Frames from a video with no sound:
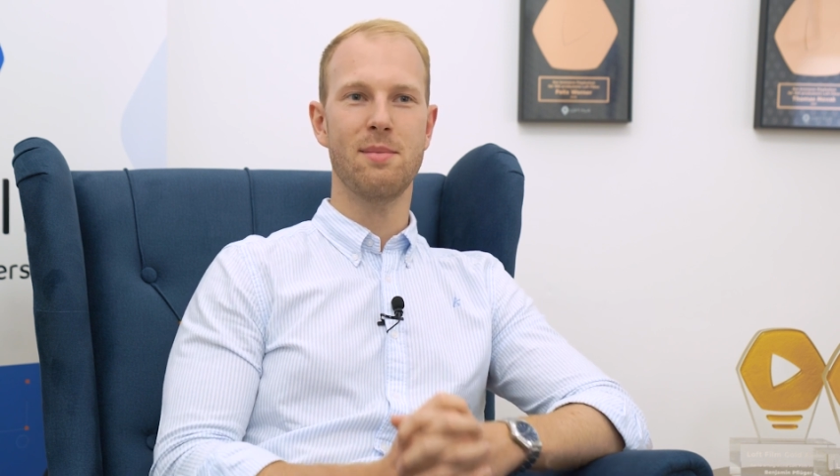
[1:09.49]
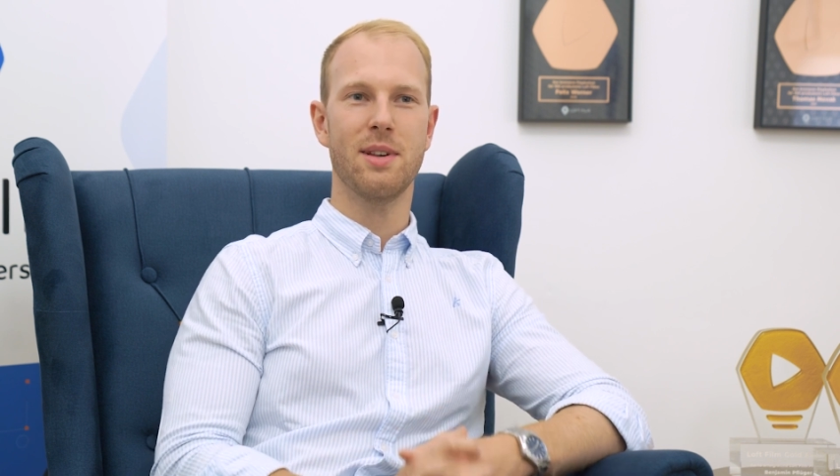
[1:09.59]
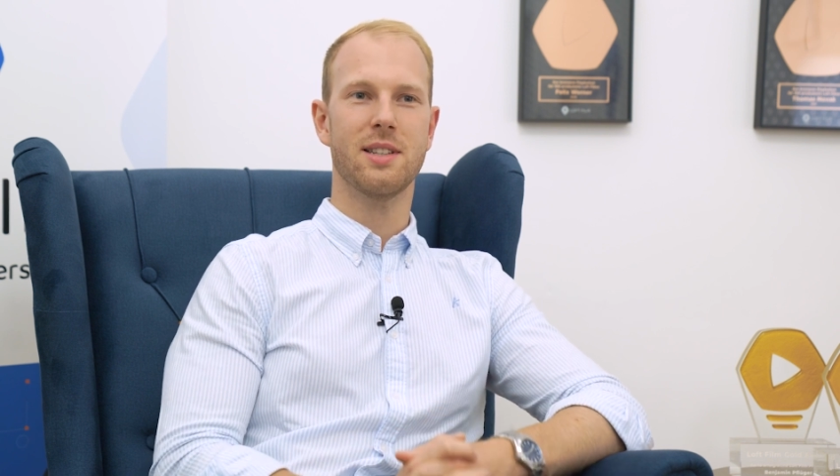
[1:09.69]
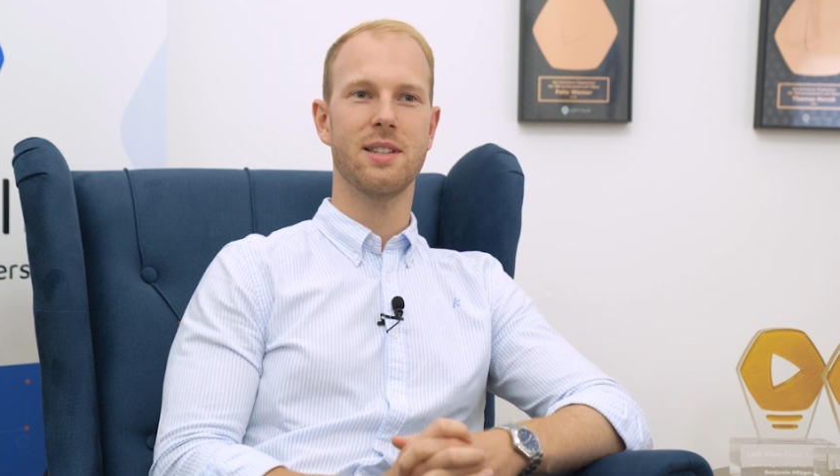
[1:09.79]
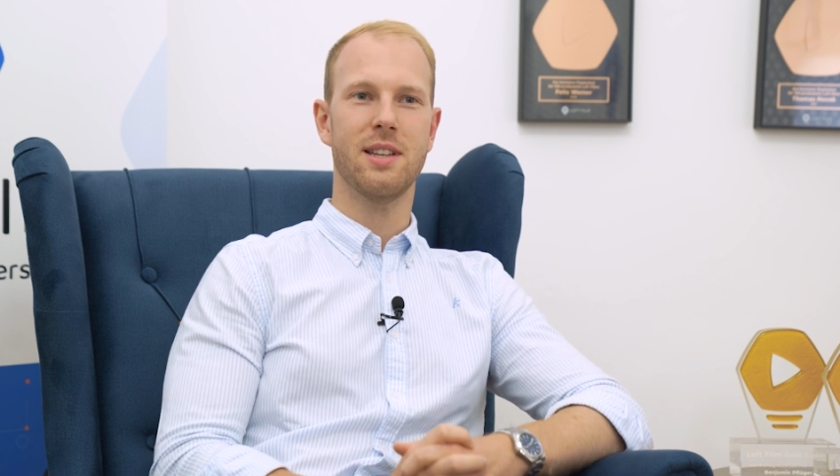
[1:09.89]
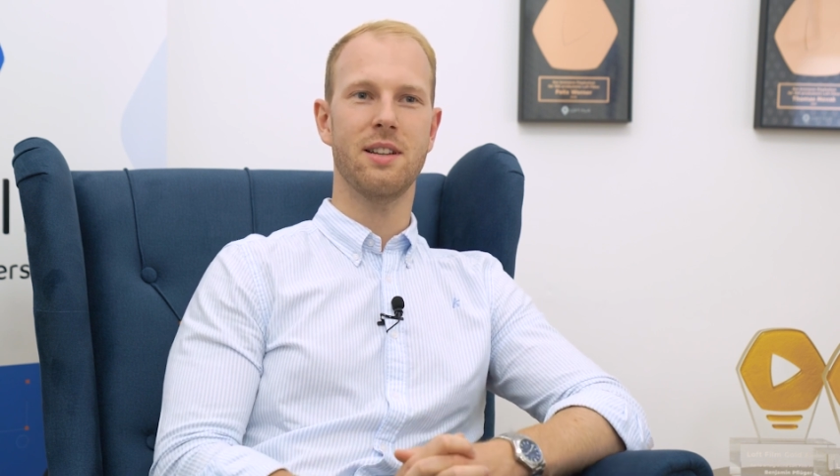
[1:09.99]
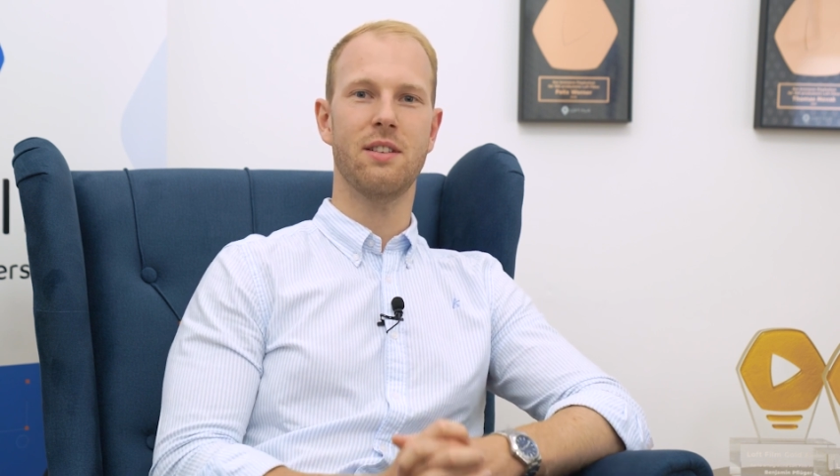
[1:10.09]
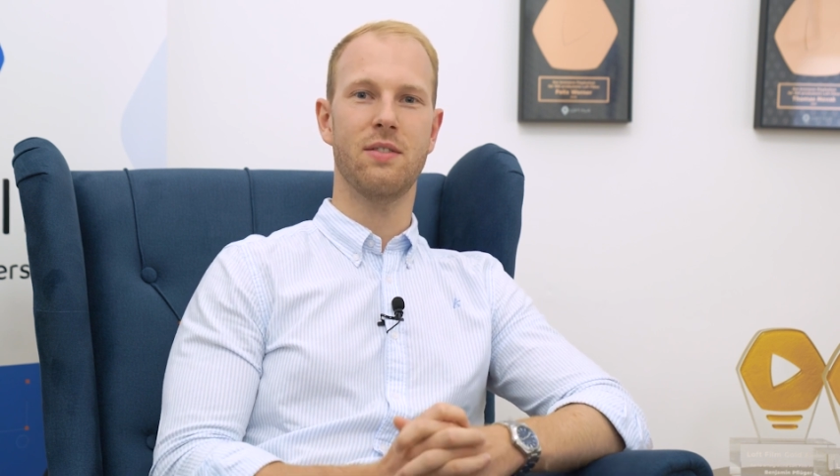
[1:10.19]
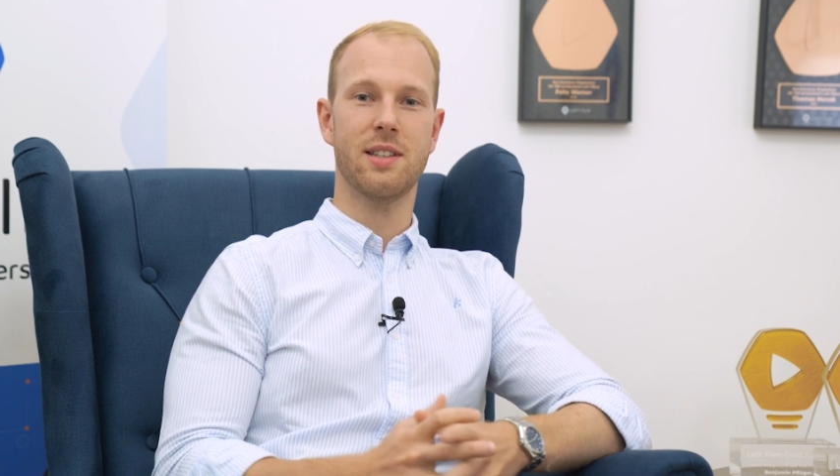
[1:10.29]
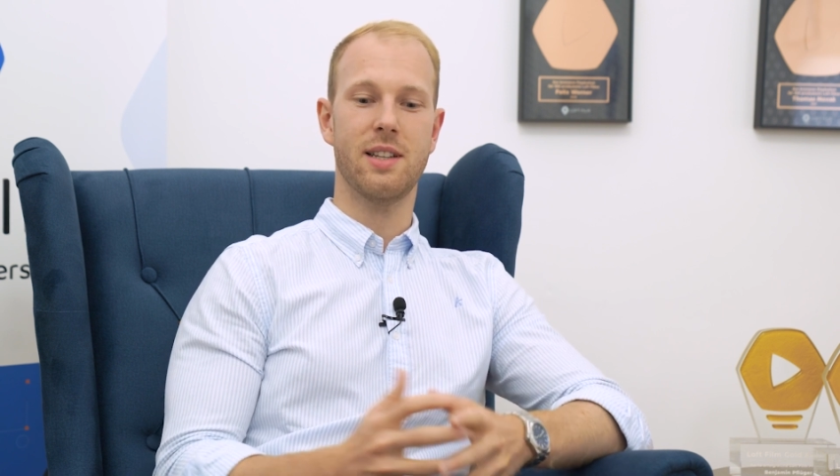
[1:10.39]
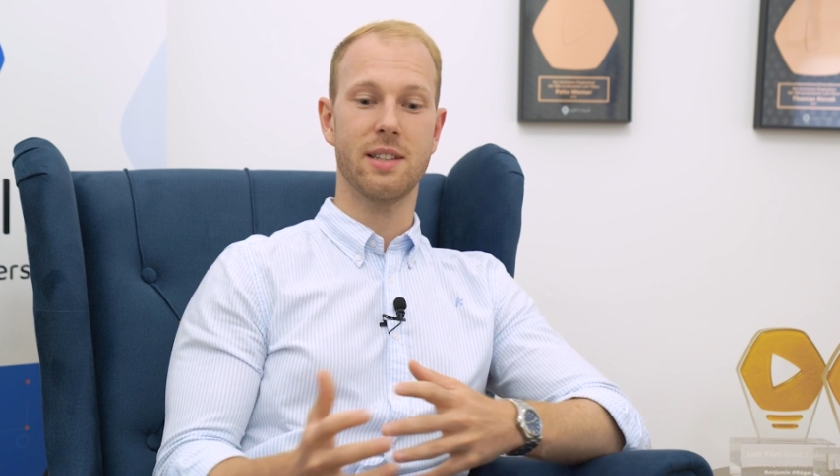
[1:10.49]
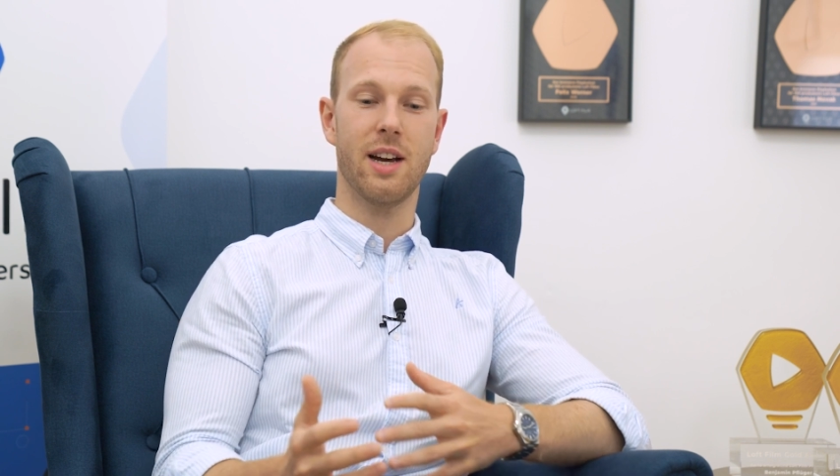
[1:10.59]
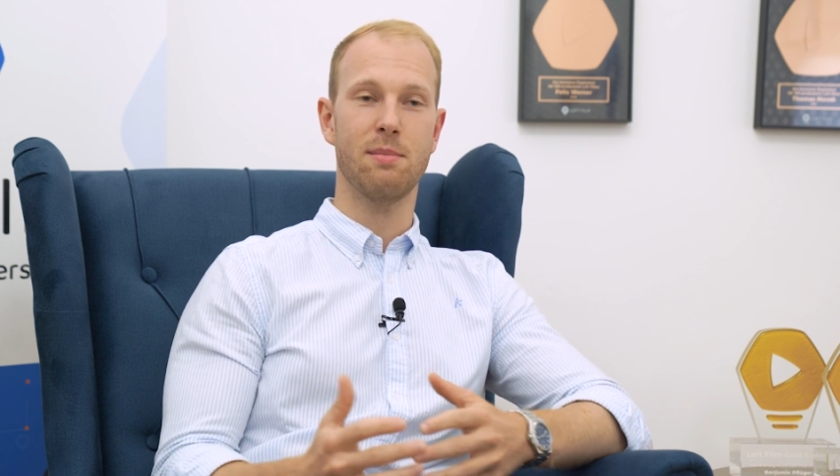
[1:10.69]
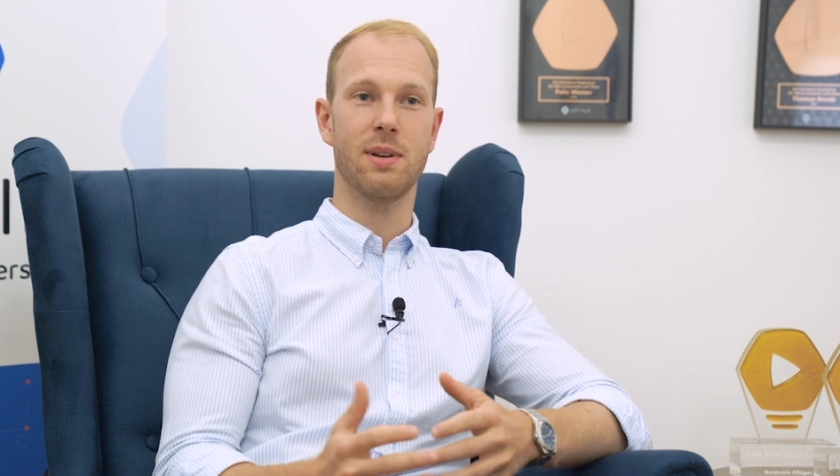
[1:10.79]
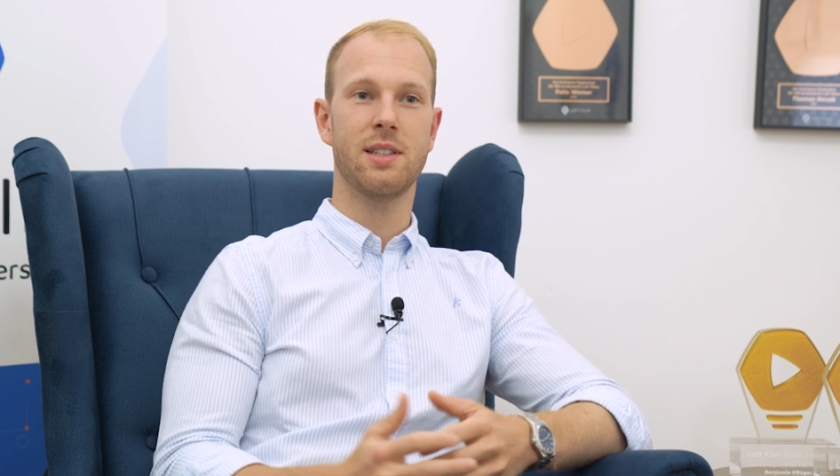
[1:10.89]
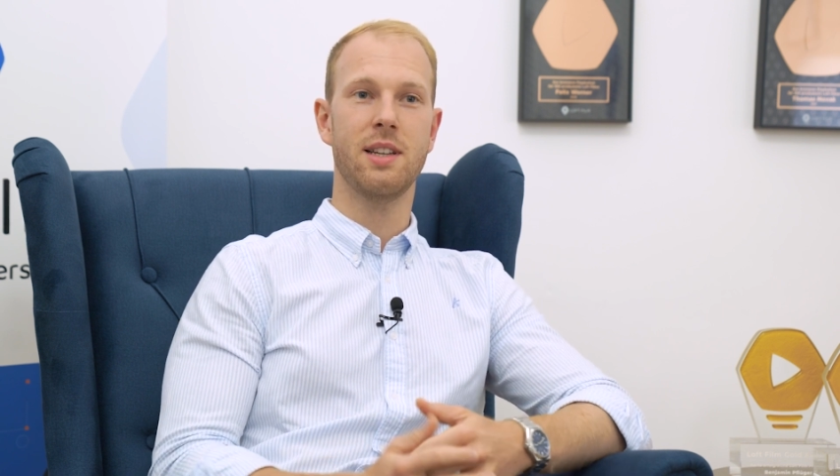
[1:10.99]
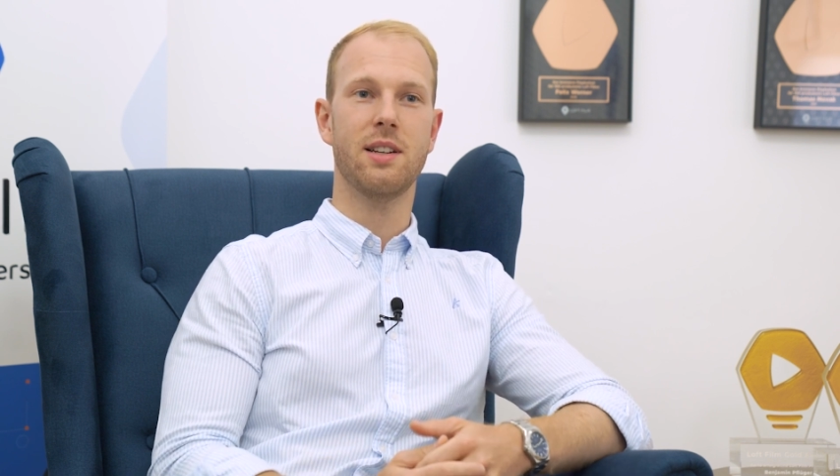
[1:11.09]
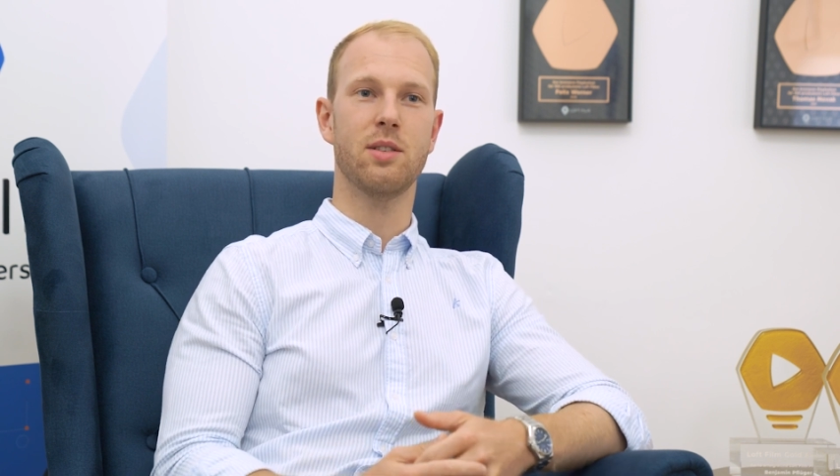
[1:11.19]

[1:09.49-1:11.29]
E-Mails gesendet, was jetzt gerade passiert.